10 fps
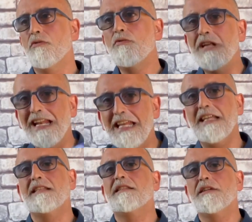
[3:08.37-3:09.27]

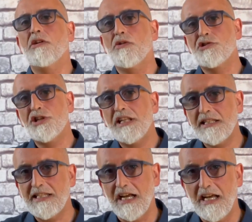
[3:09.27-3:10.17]
un'elite
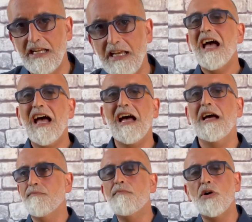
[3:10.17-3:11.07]
occidentale,
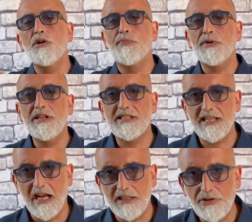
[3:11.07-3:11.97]
ha
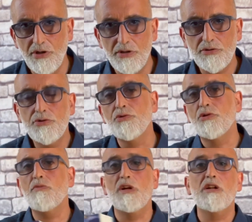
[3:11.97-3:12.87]
monopolizzato
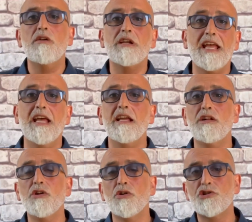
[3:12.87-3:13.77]
tutto quello che è
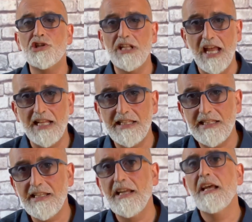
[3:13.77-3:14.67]

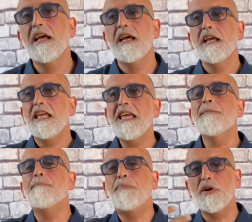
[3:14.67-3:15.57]
l'Occidente,
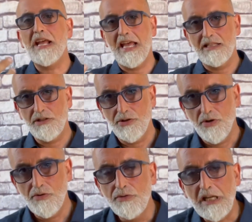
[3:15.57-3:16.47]

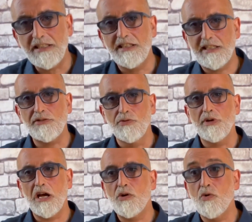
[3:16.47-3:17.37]
imponendo una
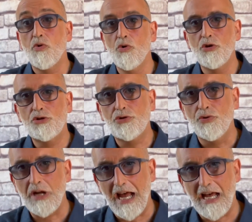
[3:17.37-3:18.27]
dittatura
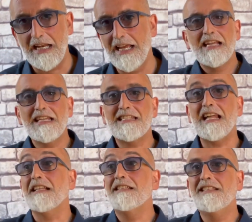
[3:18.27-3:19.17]
culturale che
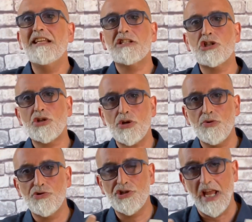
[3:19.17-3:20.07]
sta
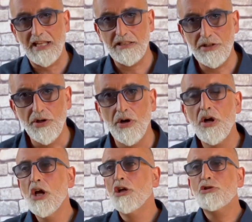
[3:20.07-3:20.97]
distruggendo
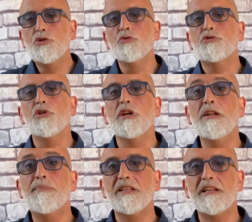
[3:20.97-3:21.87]
tutto
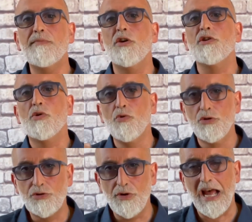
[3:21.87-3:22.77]
il patrimonio
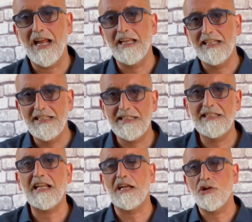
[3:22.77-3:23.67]
culturale,
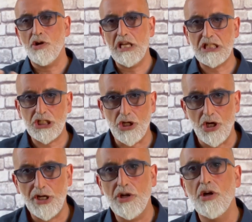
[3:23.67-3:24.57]
identitario e
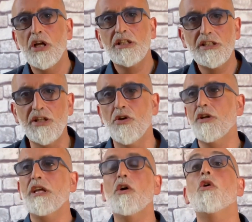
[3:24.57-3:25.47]
storico di
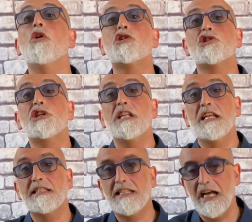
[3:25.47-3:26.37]
noi
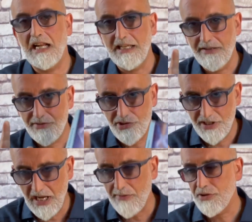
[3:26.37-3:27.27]
occidentali ci
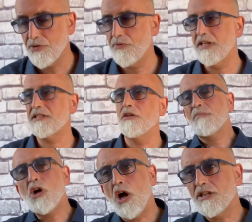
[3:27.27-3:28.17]
siamo su questo.
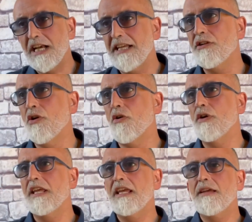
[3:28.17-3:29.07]
Cosa che
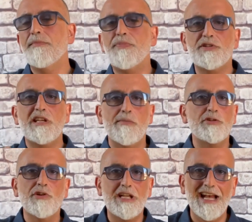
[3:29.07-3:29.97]
noi possiamo
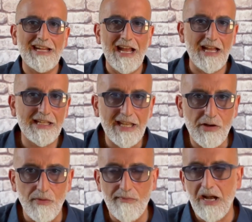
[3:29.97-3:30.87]
toccare anche
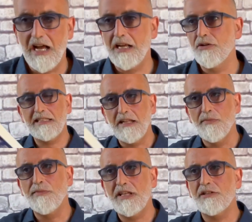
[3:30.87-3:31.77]
con mano. Nel
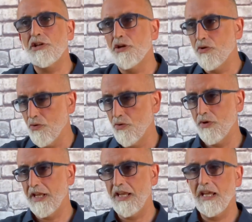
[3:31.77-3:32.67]
momento in
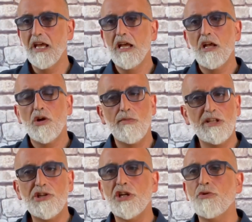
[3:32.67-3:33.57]
cui, come
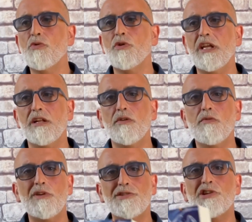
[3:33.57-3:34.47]
dice Dugin,
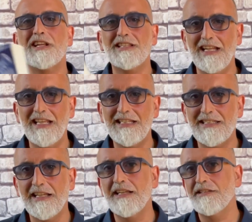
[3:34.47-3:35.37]
una certa
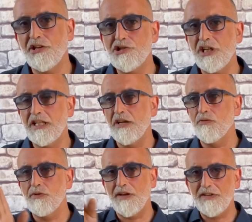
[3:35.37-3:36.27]
elite decide
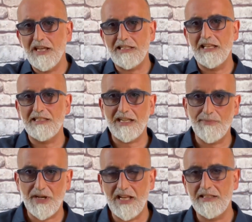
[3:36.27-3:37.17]
una via da
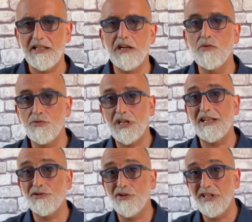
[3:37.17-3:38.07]
intraprendere
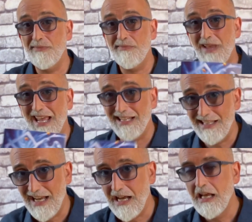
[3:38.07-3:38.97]
usando in
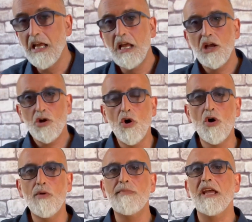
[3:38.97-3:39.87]
media
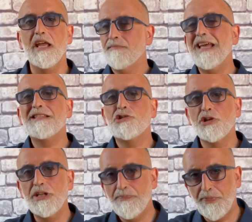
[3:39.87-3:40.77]
come mezzo
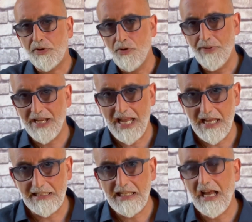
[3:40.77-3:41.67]
di
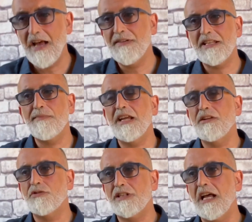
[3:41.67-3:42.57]
propaganda, avete mai
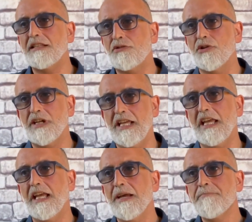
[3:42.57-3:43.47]
notato
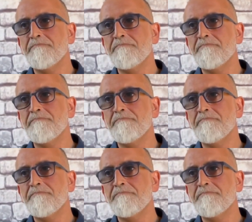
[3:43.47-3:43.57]
che